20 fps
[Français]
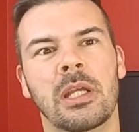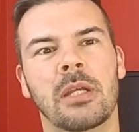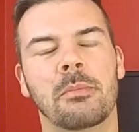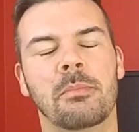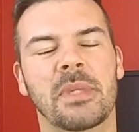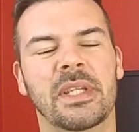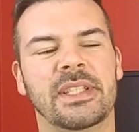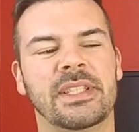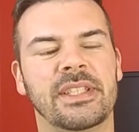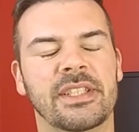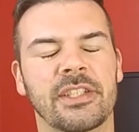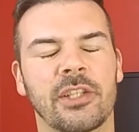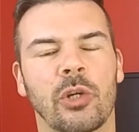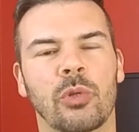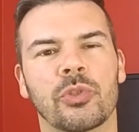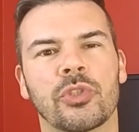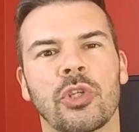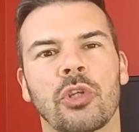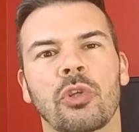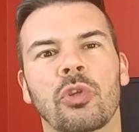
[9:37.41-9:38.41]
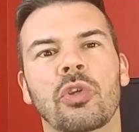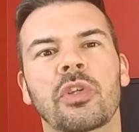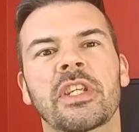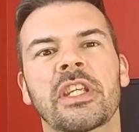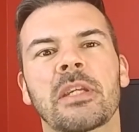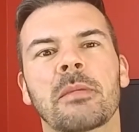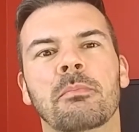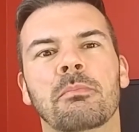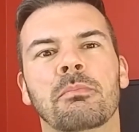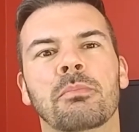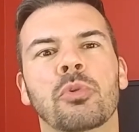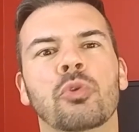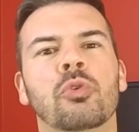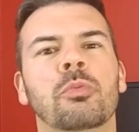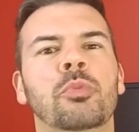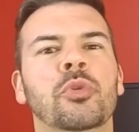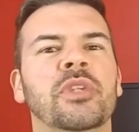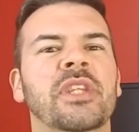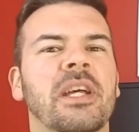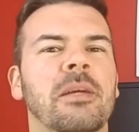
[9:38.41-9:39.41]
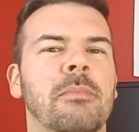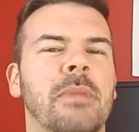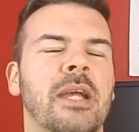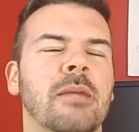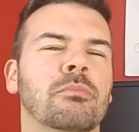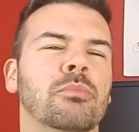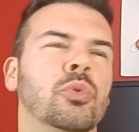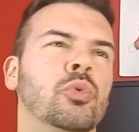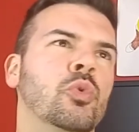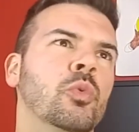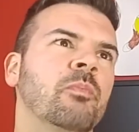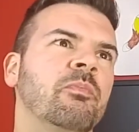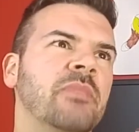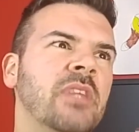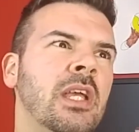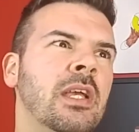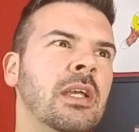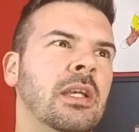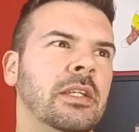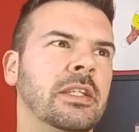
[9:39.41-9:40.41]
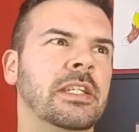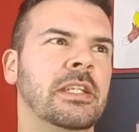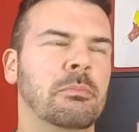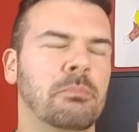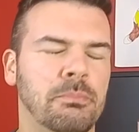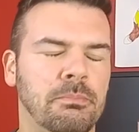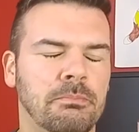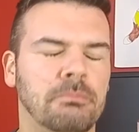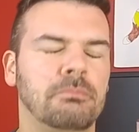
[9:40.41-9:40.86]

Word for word: Mais sinon, celui-là, il est beaucoup plus... Ben, beaucoup. Il est